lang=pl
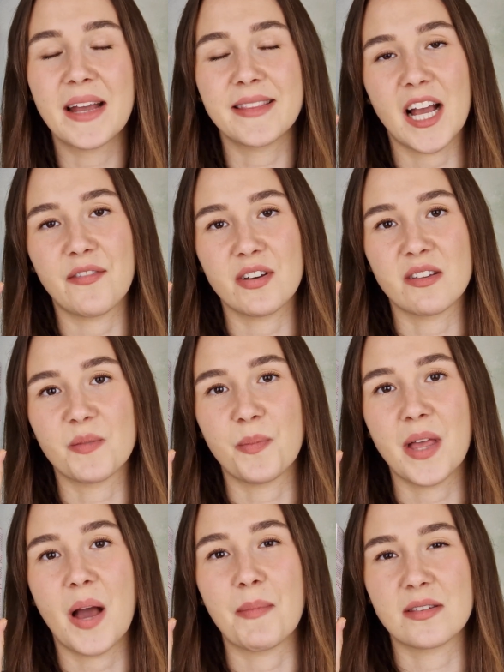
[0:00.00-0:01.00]
Tak jak właśnie
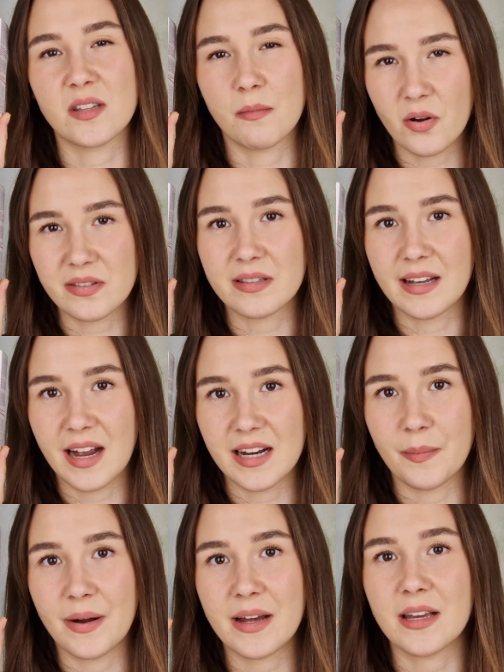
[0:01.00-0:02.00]
wspomniałam, jest to mocny
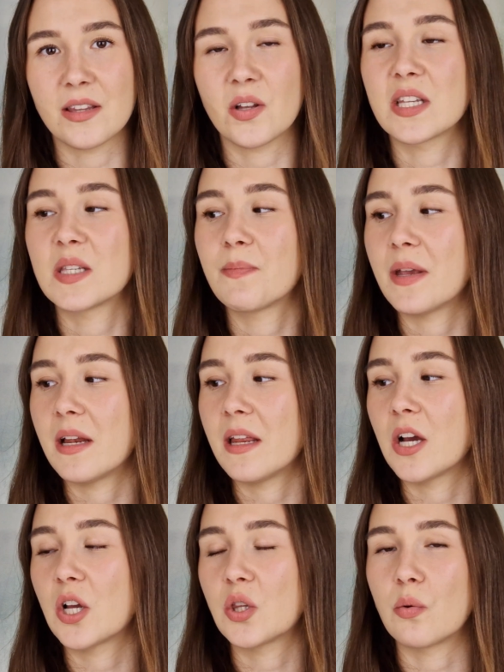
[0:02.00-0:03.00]
kaliber i to jest
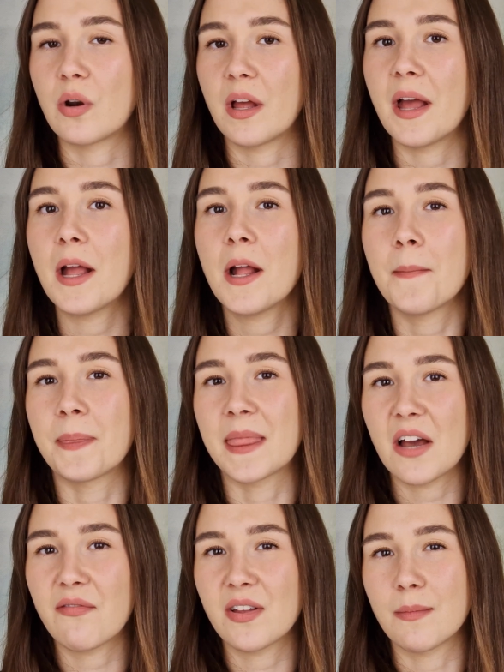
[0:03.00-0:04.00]
peeling, który
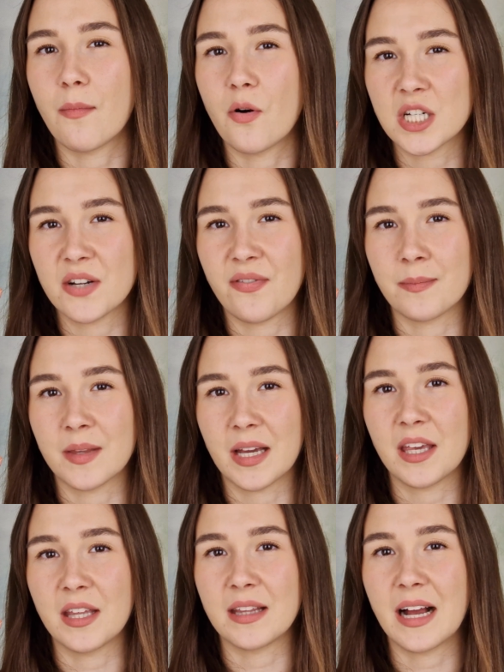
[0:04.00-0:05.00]
nawet może Wam
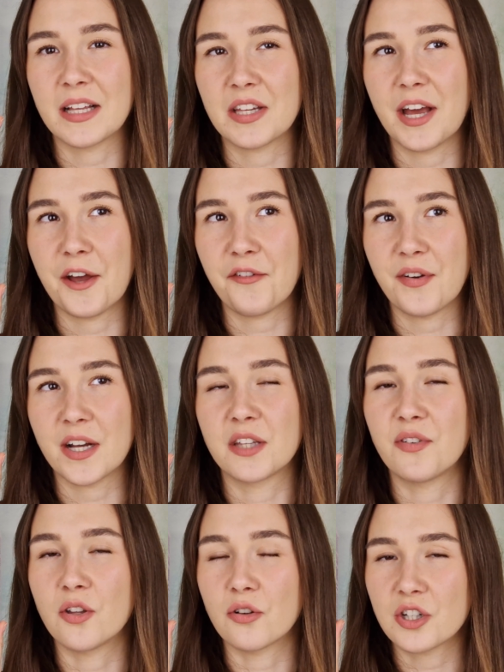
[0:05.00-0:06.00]
taki dać
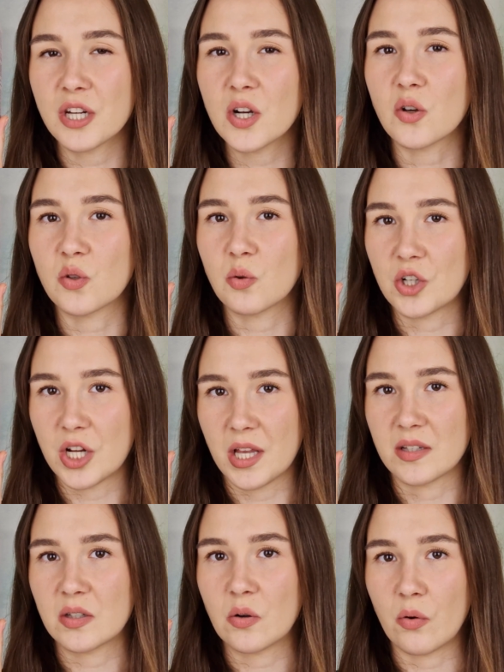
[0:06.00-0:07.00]
efekt widocznego
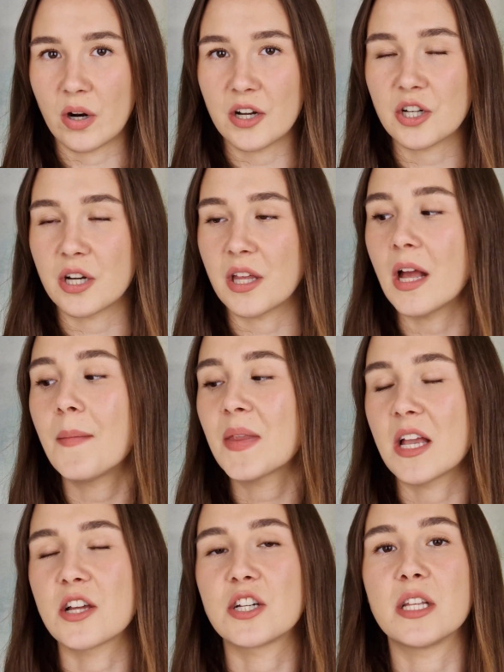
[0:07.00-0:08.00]
złuszczania skóry, czyli
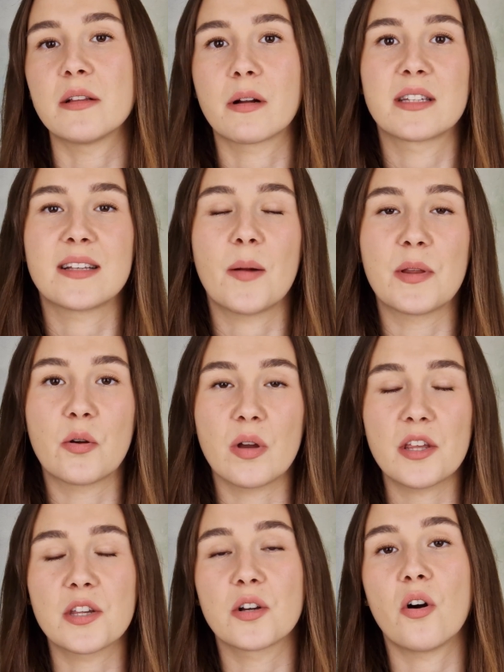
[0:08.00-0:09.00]
jeżeli na przykład
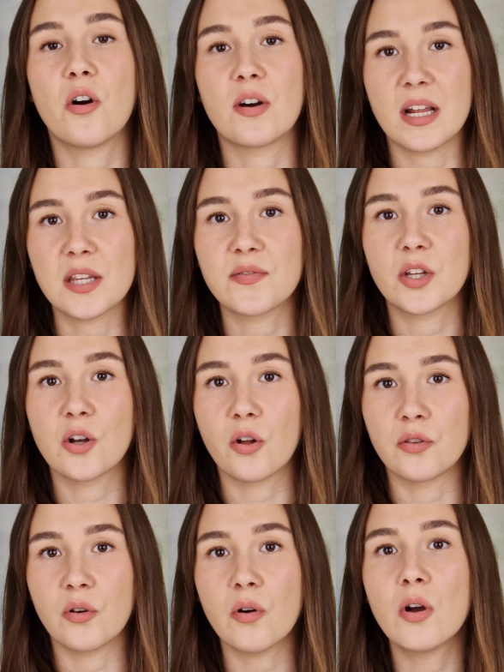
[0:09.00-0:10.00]
zaaplikujecie go raz w
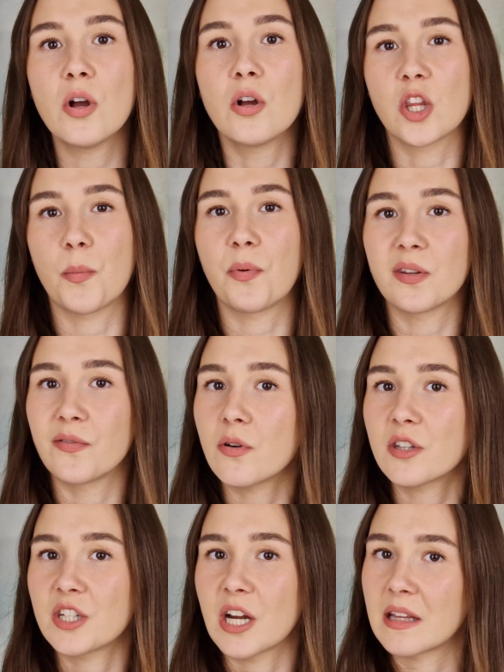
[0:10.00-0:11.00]
tygodniu, to po
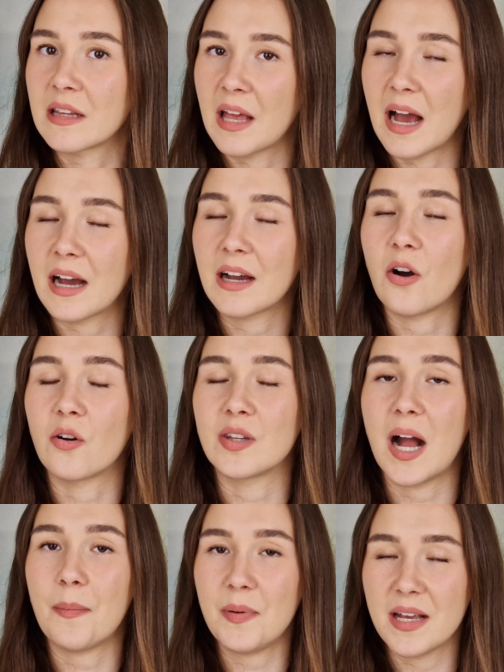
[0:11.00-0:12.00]
dwóch, trzech dniach od
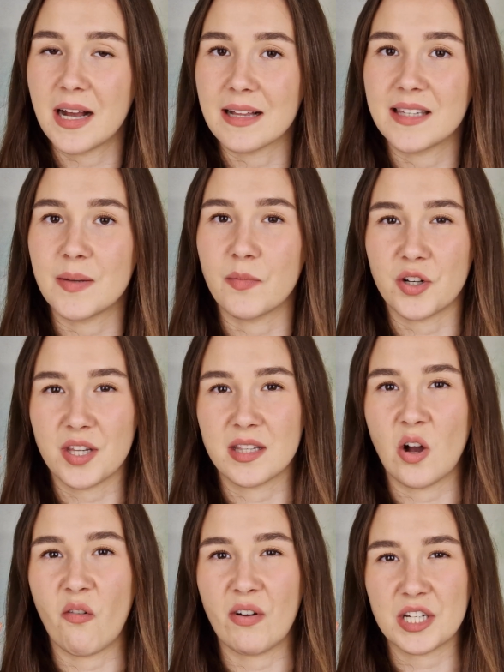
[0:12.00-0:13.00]
aplikacji możecie
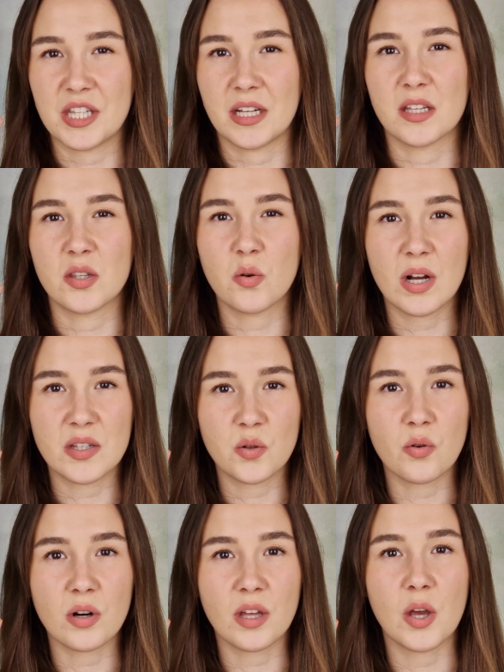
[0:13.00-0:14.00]
zauważyć takie suche
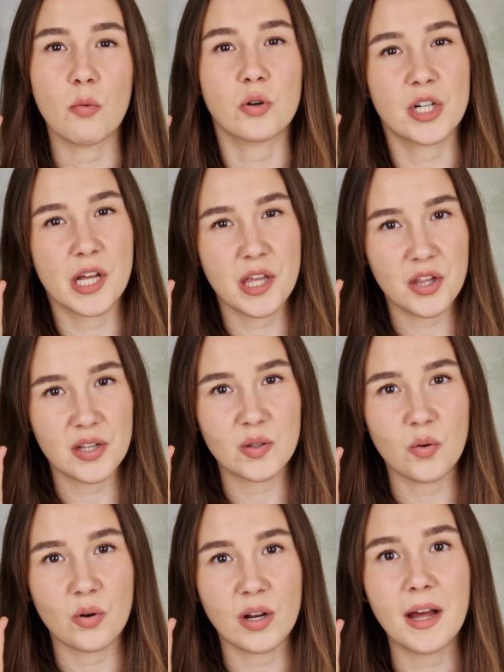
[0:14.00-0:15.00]
skórki, łuszczenie się
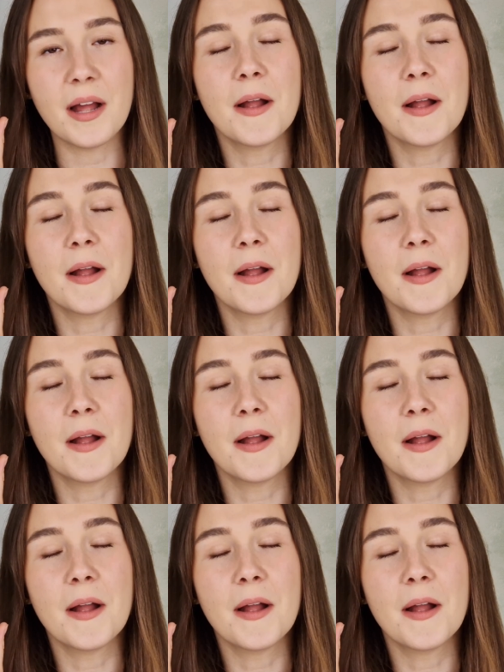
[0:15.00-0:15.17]
skóry.